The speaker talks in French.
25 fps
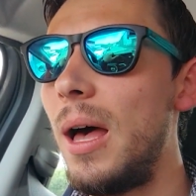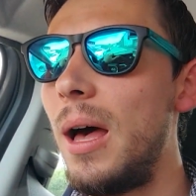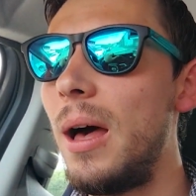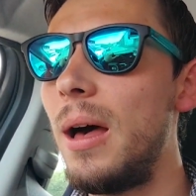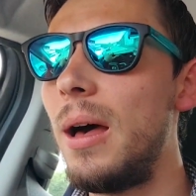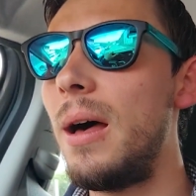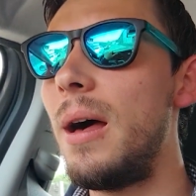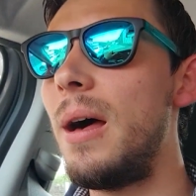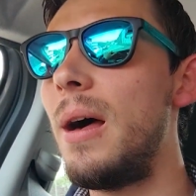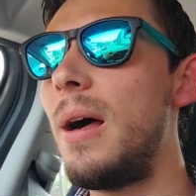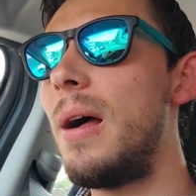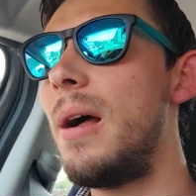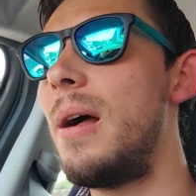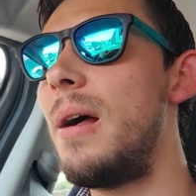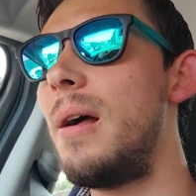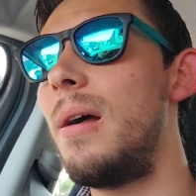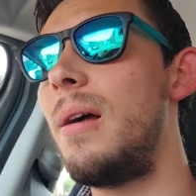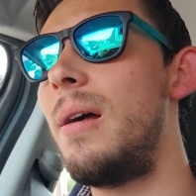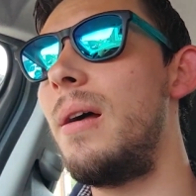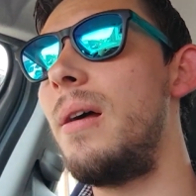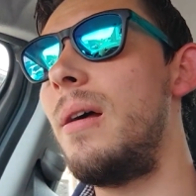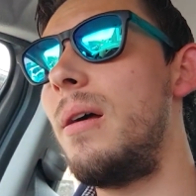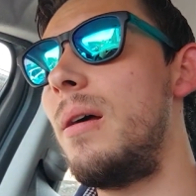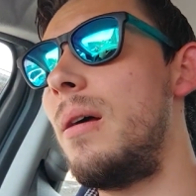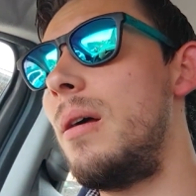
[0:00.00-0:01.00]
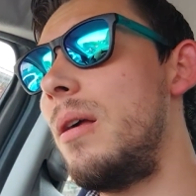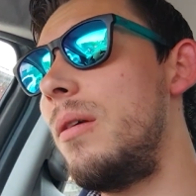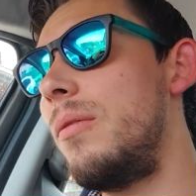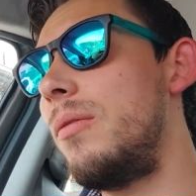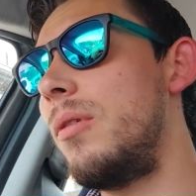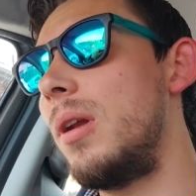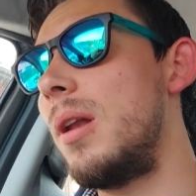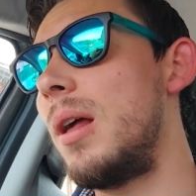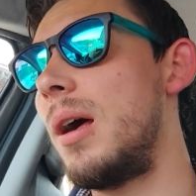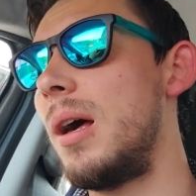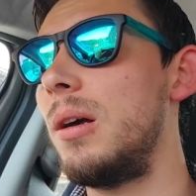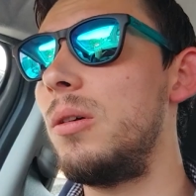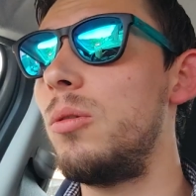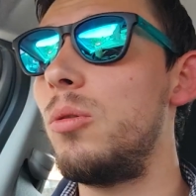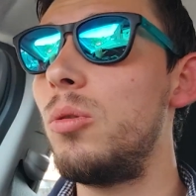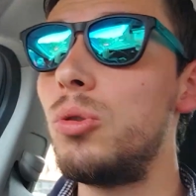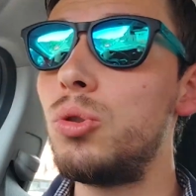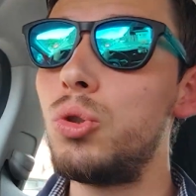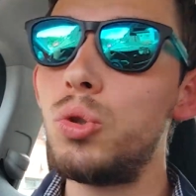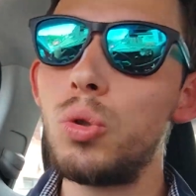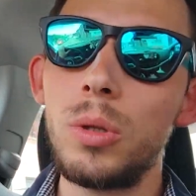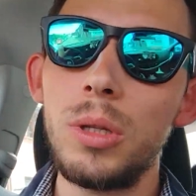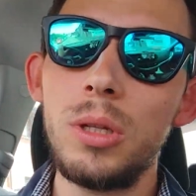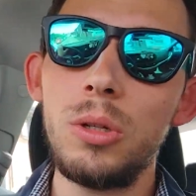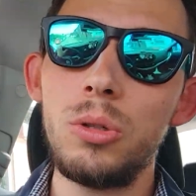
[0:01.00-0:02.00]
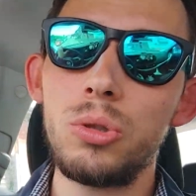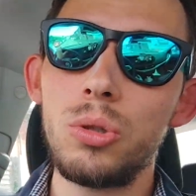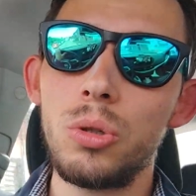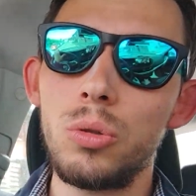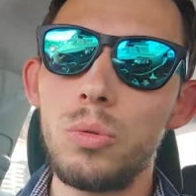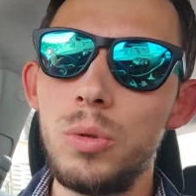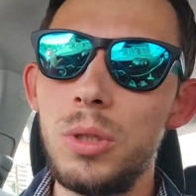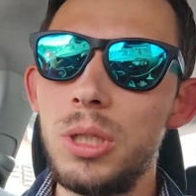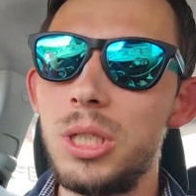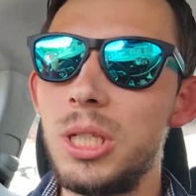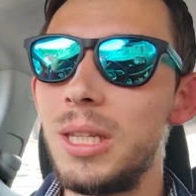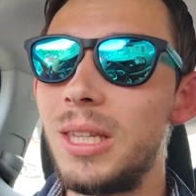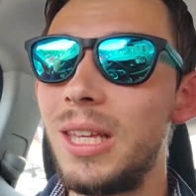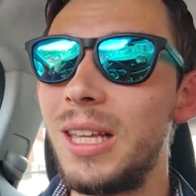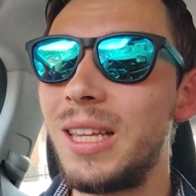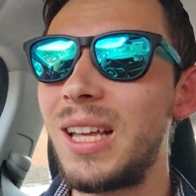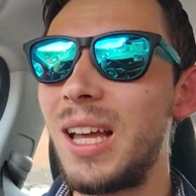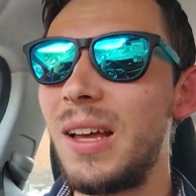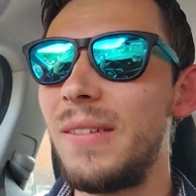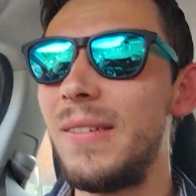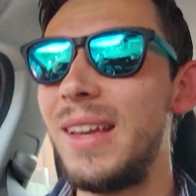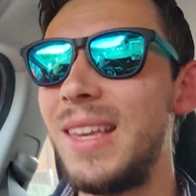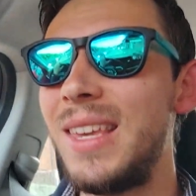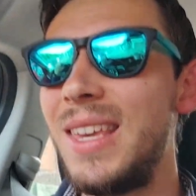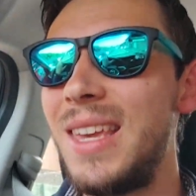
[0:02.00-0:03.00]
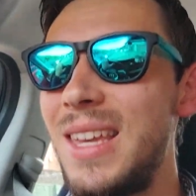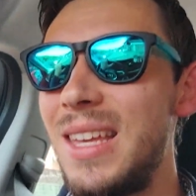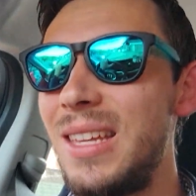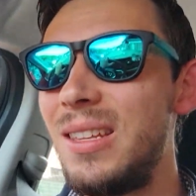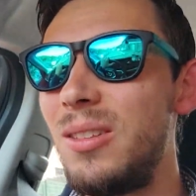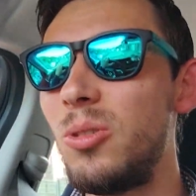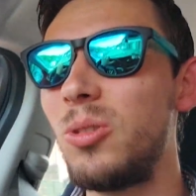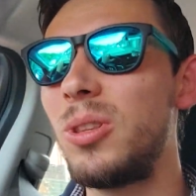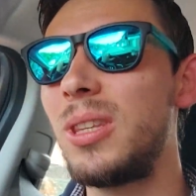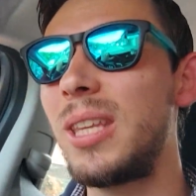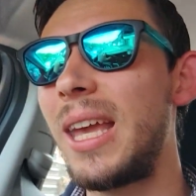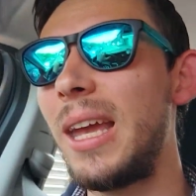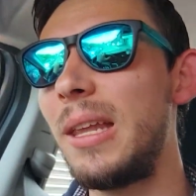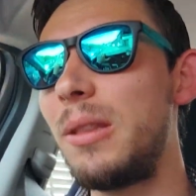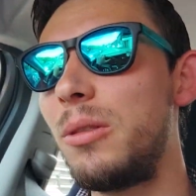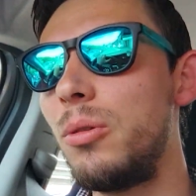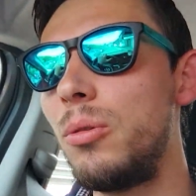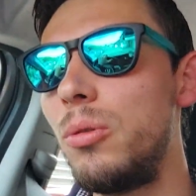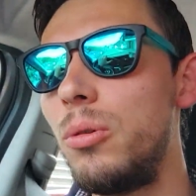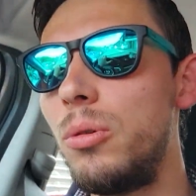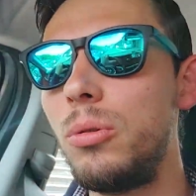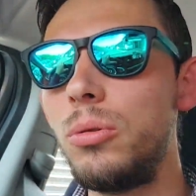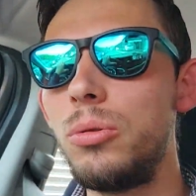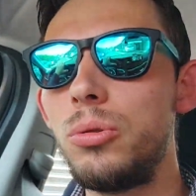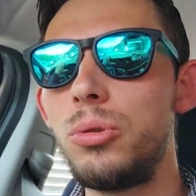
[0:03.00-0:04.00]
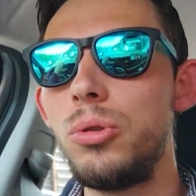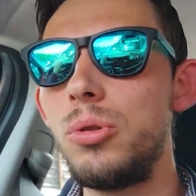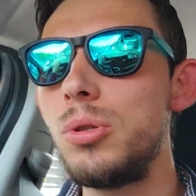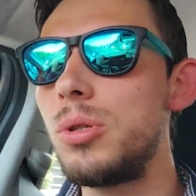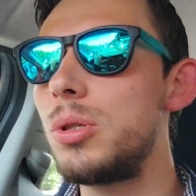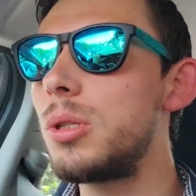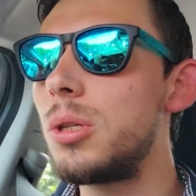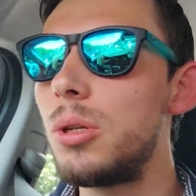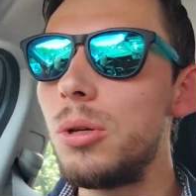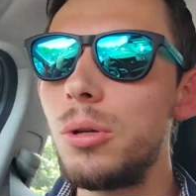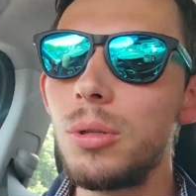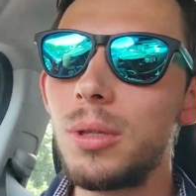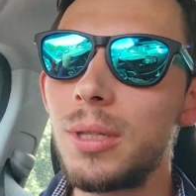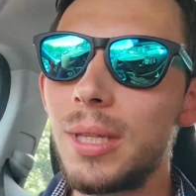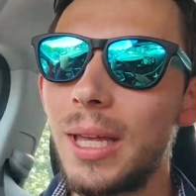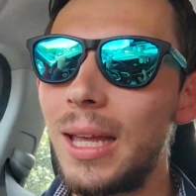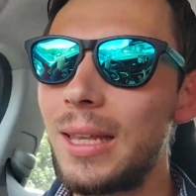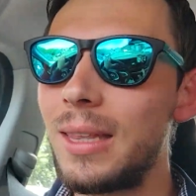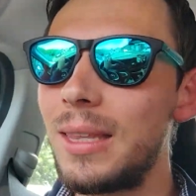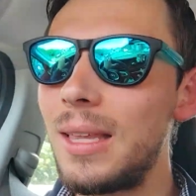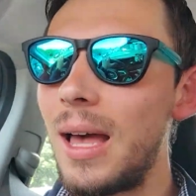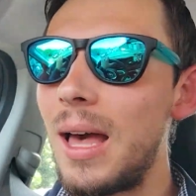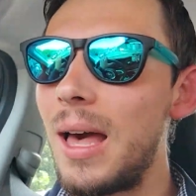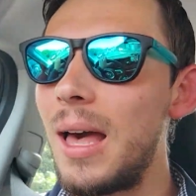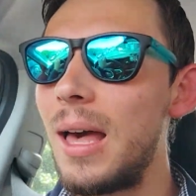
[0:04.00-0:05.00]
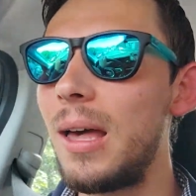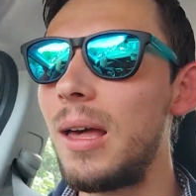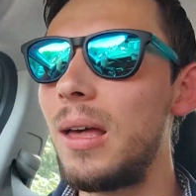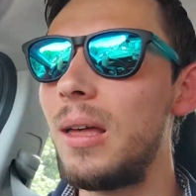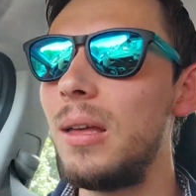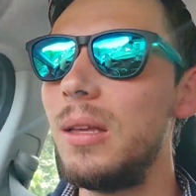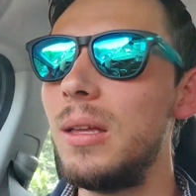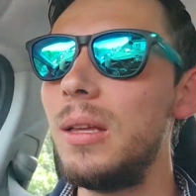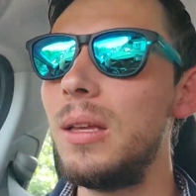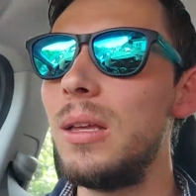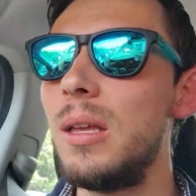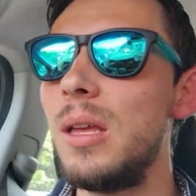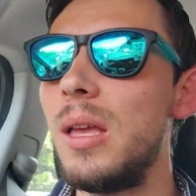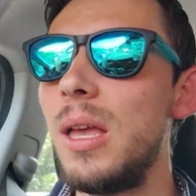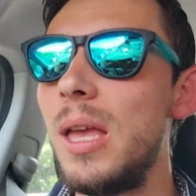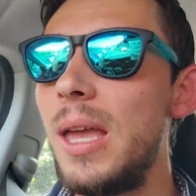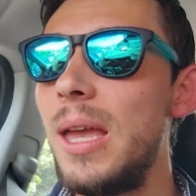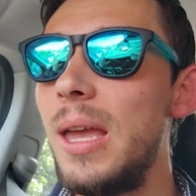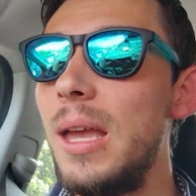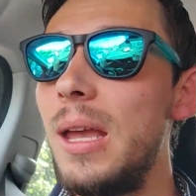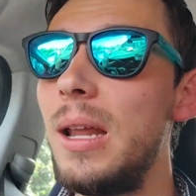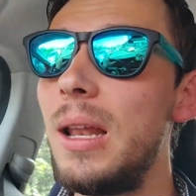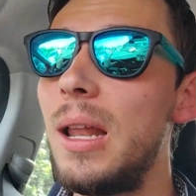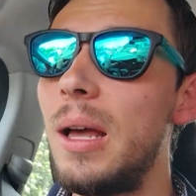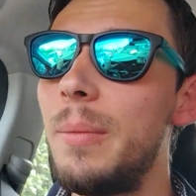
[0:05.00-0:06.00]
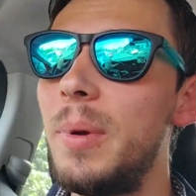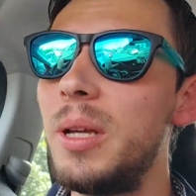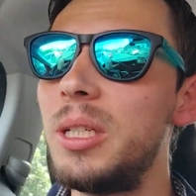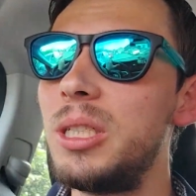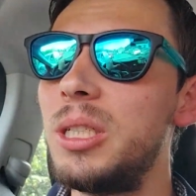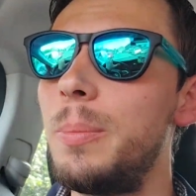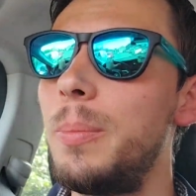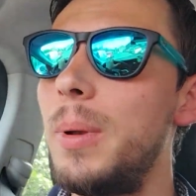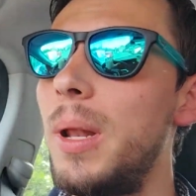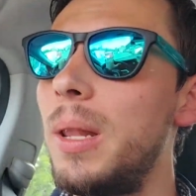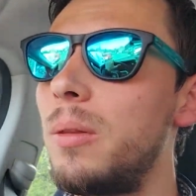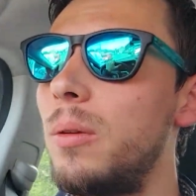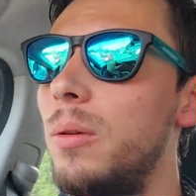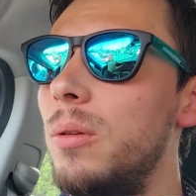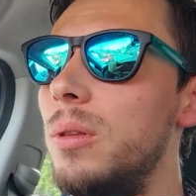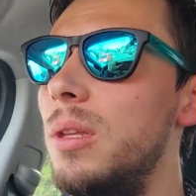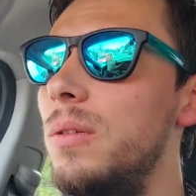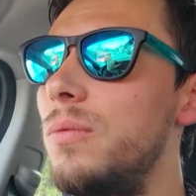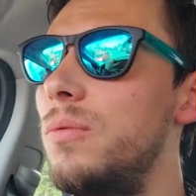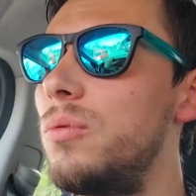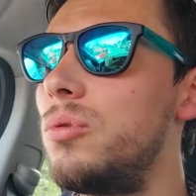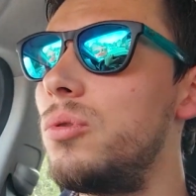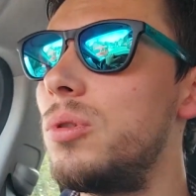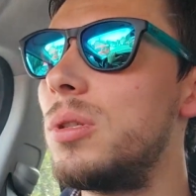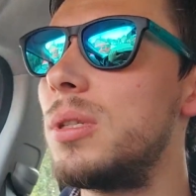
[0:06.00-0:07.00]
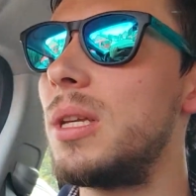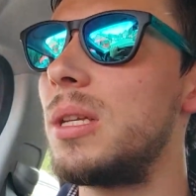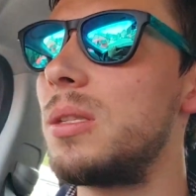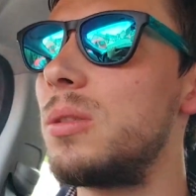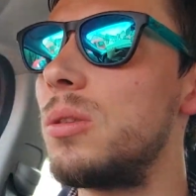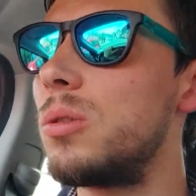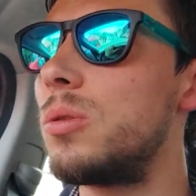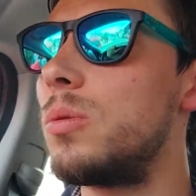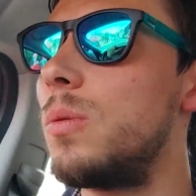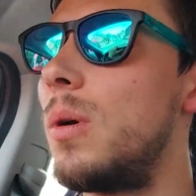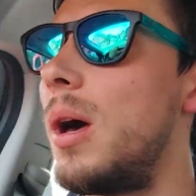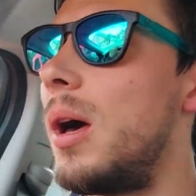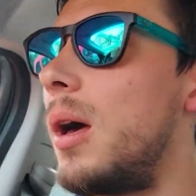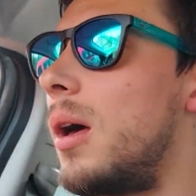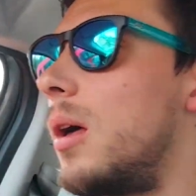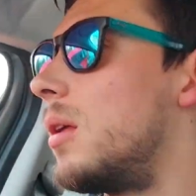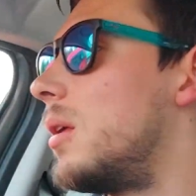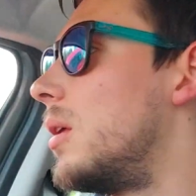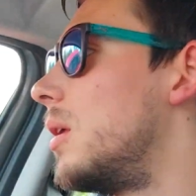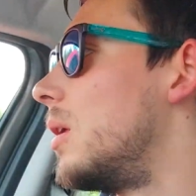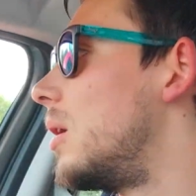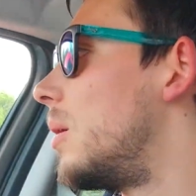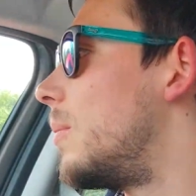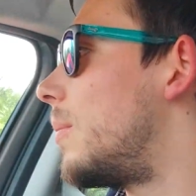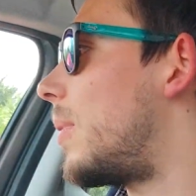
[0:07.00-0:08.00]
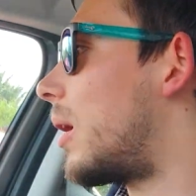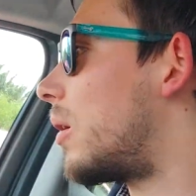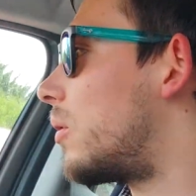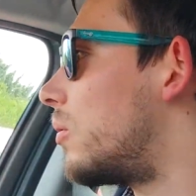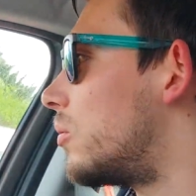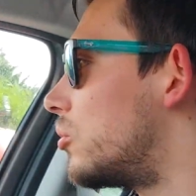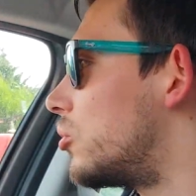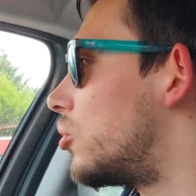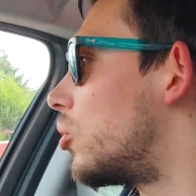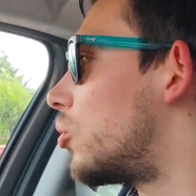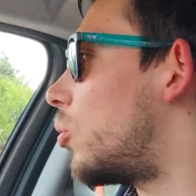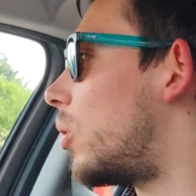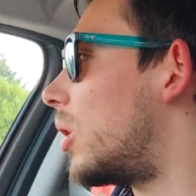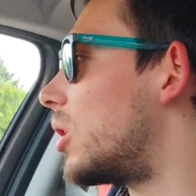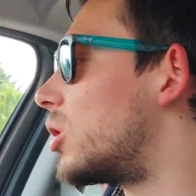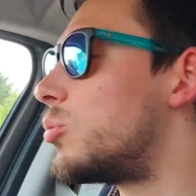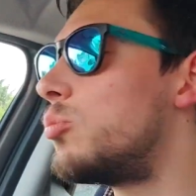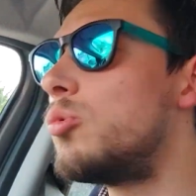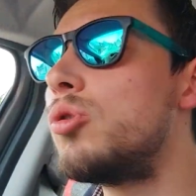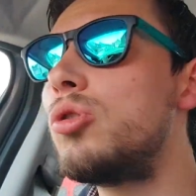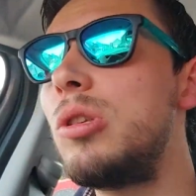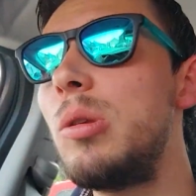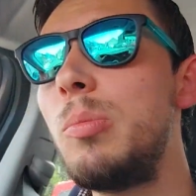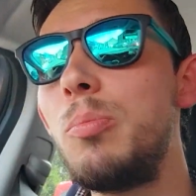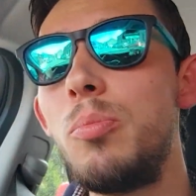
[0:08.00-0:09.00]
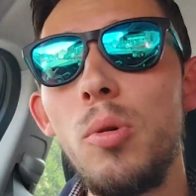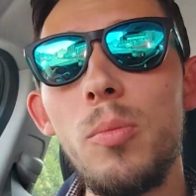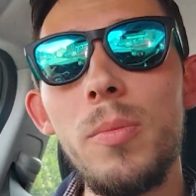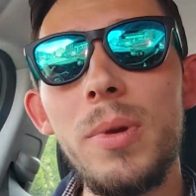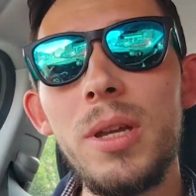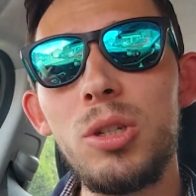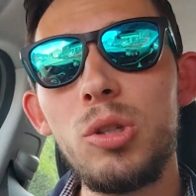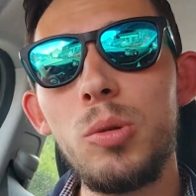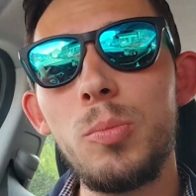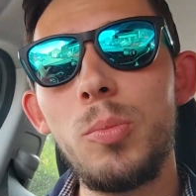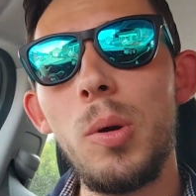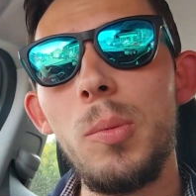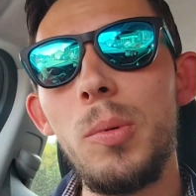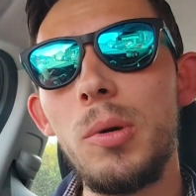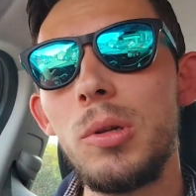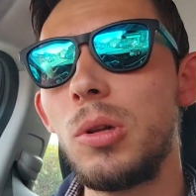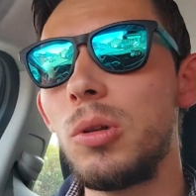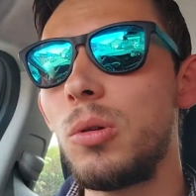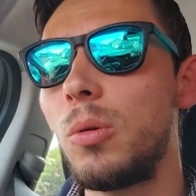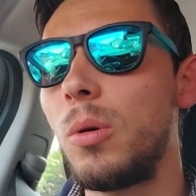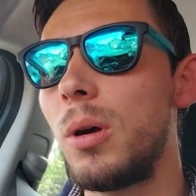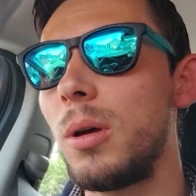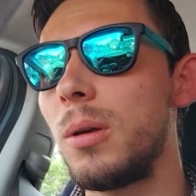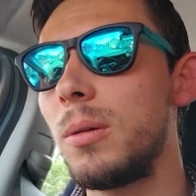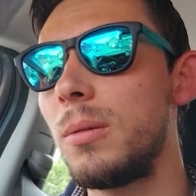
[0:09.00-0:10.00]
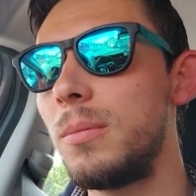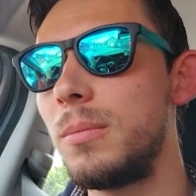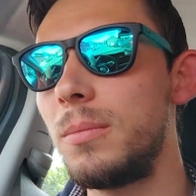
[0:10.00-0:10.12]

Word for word: et voilà, grosse journée aujourd'hui, j'ai été travailler de très tôt jusque très tard. Et là, ben, j'ai plein de rendez-vous jusqu'à ce soir. Par contre, je crois que je me suis paumé, je suis pas au bon endroit.